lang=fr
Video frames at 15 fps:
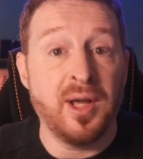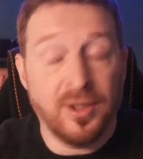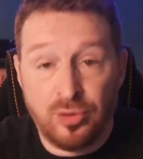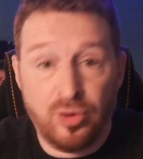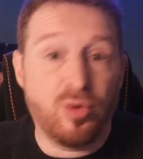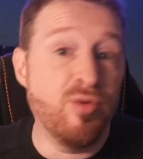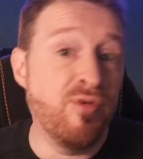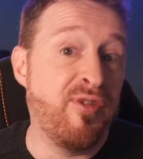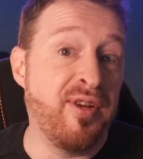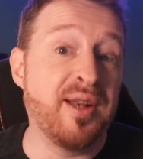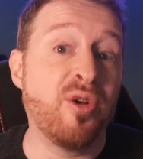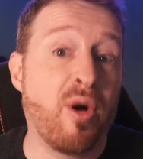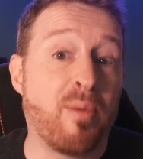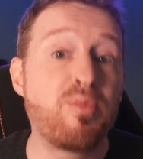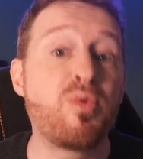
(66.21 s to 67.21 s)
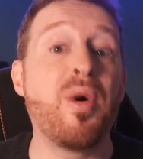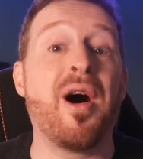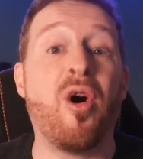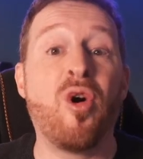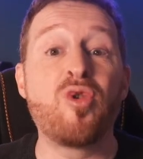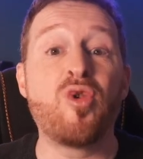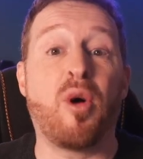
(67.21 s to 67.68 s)
du coup fait de l'emploi
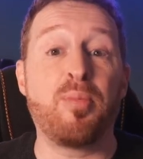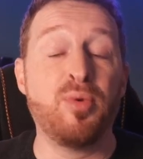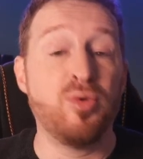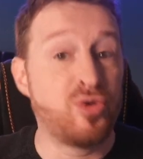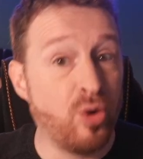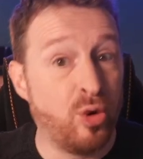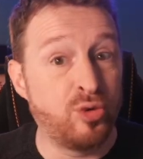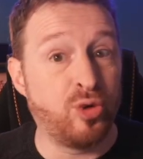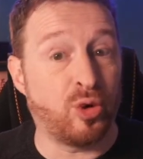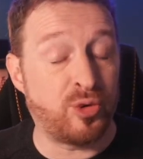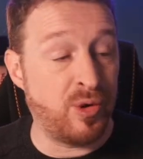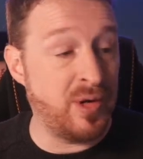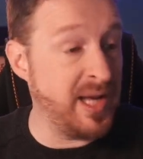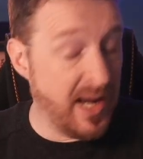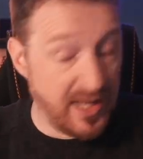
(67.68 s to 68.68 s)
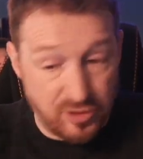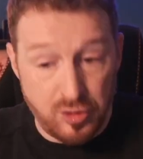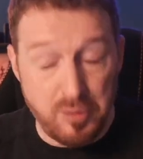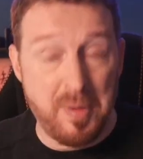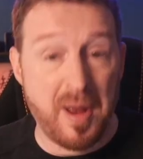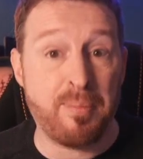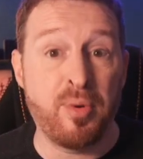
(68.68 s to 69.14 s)
encore plus autour de l'IA, un
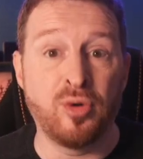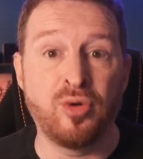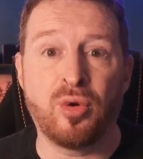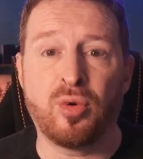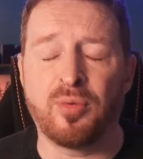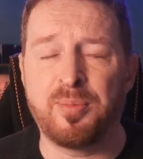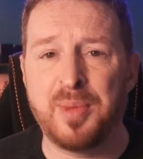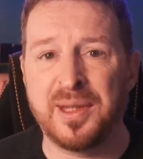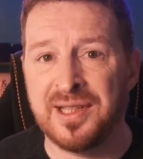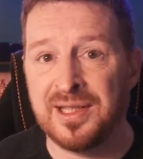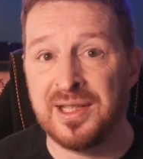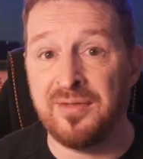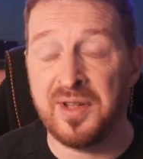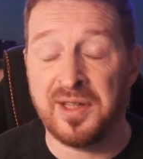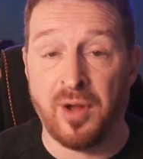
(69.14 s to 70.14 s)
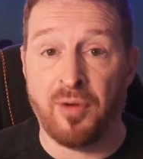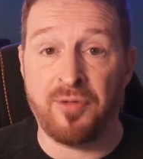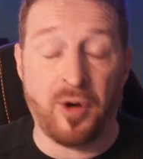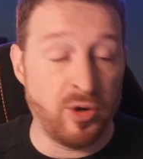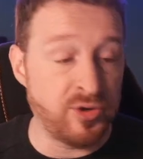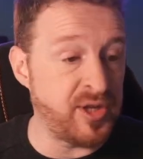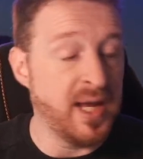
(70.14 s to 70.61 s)
super pôle de compétitivité en
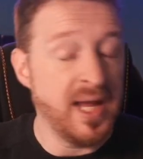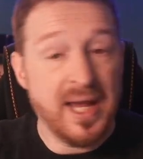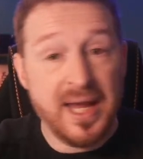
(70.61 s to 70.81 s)
France,